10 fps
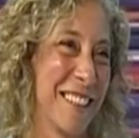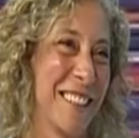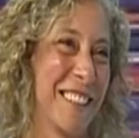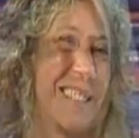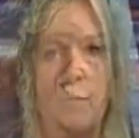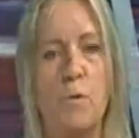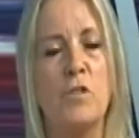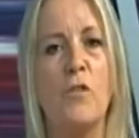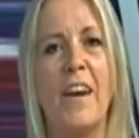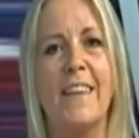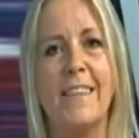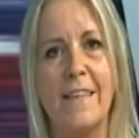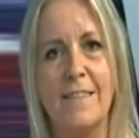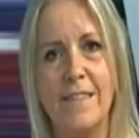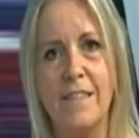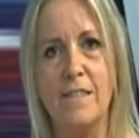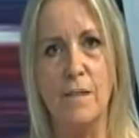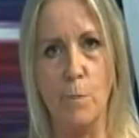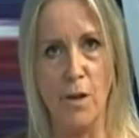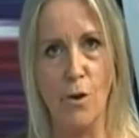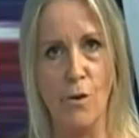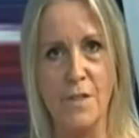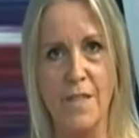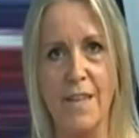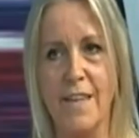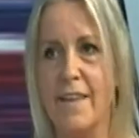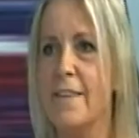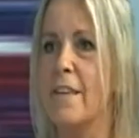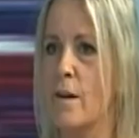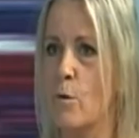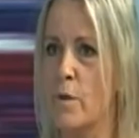E si possono fare tantissime cose in eh,